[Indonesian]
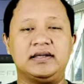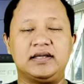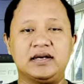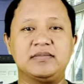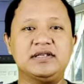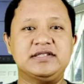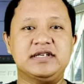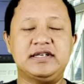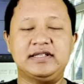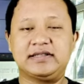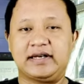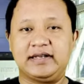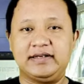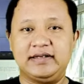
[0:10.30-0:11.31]
Yang menjadi
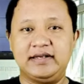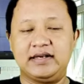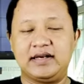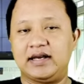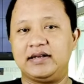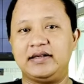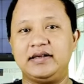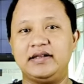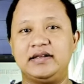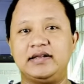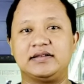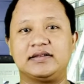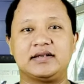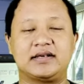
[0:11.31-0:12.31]
trending hari
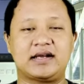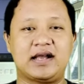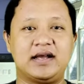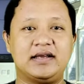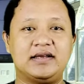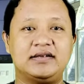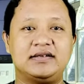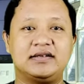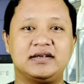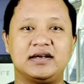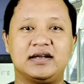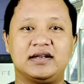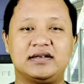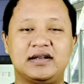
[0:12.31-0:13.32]
ini terkait
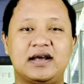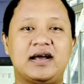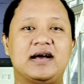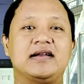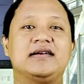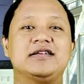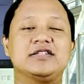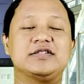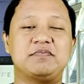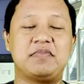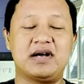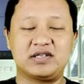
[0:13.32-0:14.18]
dengan Anies